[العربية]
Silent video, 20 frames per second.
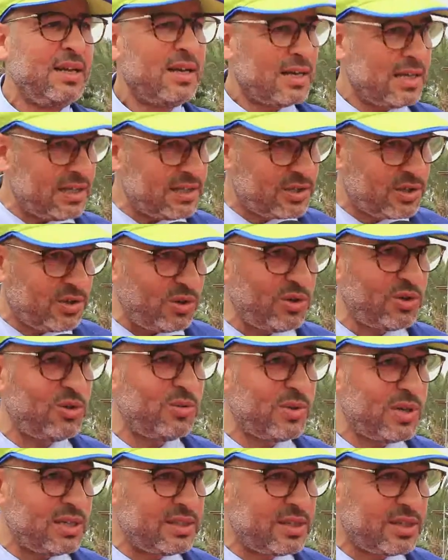
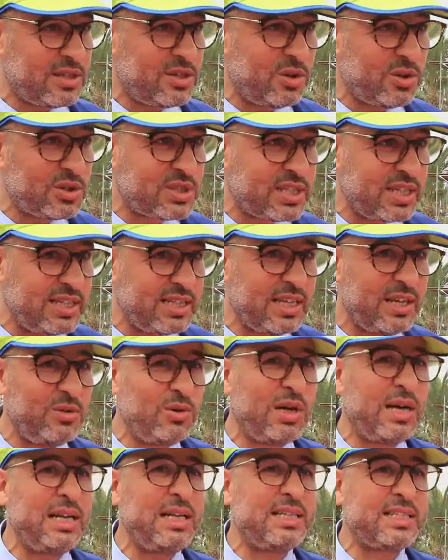كنشكركم كنشكروا السيده
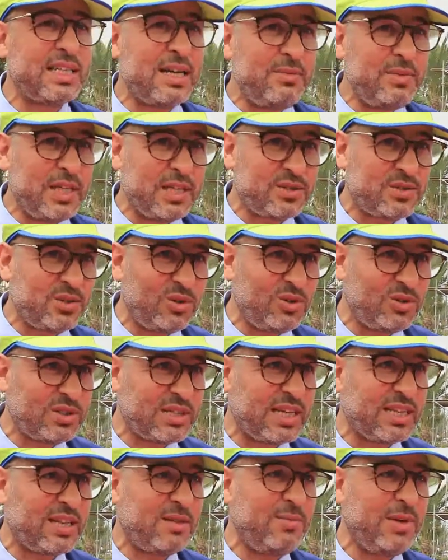الوالي جميع
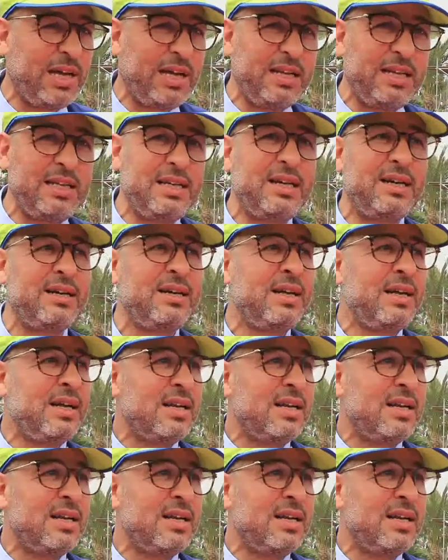السلطات المحليه